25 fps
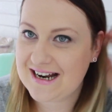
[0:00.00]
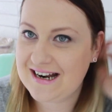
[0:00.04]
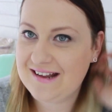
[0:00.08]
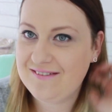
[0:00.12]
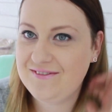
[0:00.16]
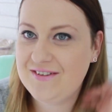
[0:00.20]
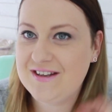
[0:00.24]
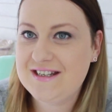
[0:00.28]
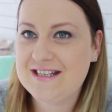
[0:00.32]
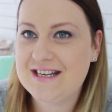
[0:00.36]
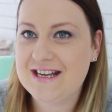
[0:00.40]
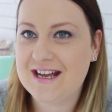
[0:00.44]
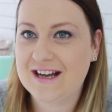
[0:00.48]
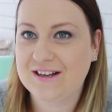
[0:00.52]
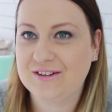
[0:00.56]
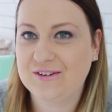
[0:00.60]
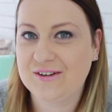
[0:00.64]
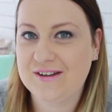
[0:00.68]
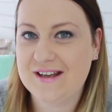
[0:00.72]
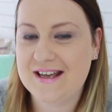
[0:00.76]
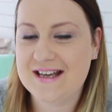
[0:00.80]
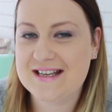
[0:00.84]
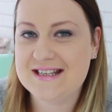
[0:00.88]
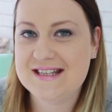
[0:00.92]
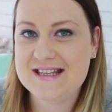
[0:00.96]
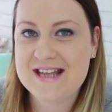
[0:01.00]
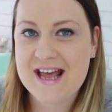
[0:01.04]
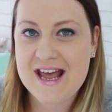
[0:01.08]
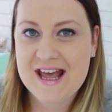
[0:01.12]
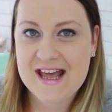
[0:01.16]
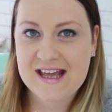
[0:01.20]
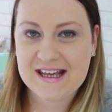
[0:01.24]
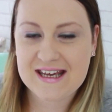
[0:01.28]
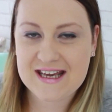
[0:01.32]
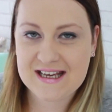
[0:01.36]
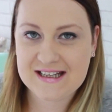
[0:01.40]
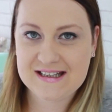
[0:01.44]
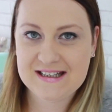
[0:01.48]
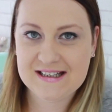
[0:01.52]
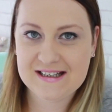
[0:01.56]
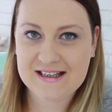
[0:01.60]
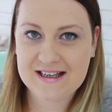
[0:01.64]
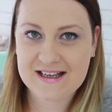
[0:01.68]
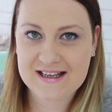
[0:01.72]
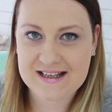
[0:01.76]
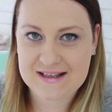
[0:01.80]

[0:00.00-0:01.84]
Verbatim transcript: ale wiecie jak to jest, kiedy